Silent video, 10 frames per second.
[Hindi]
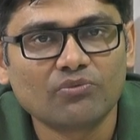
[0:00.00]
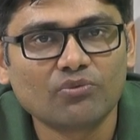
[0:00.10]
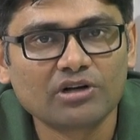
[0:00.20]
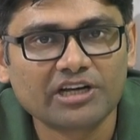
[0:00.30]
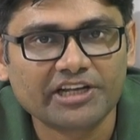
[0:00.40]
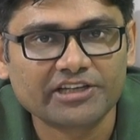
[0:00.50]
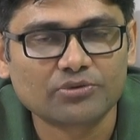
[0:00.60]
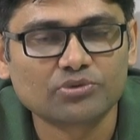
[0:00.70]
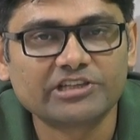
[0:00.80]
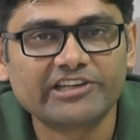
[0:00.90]
वो करेंगे
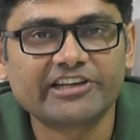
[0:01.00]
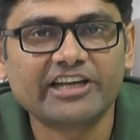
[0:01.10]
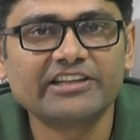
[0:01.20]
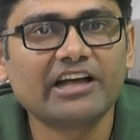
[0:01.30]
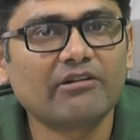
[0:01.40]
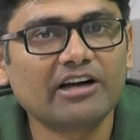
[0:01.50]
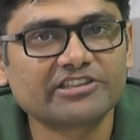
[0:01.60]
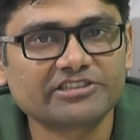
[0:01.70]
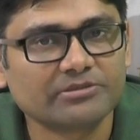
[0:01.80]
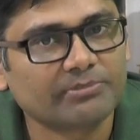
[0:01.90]
कुछ ऐसा ही दावा
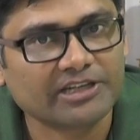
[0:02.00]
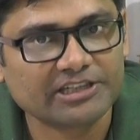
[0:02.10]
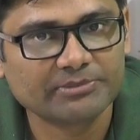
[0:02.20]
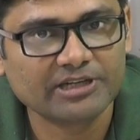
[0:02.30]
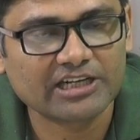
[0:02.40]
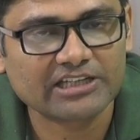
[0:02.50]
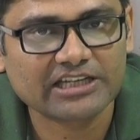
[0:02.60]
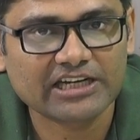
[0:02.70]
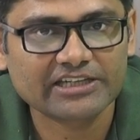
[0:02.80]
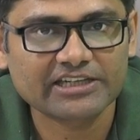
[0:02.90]
सचिन पायलट भी
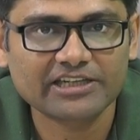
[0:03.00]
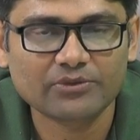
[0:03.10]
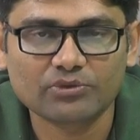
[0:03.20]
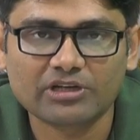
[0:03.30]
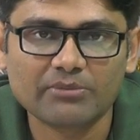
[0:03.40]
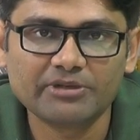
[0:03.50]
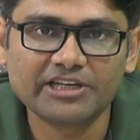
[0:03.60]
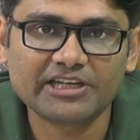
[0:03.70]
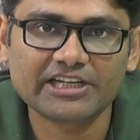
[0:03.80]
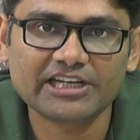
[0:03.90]
लगातार कर रहे हैं उनका भी
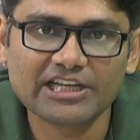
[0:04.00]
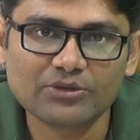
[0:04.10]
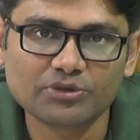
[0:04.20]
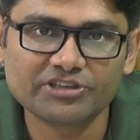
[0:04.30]
यही कहना है कि वो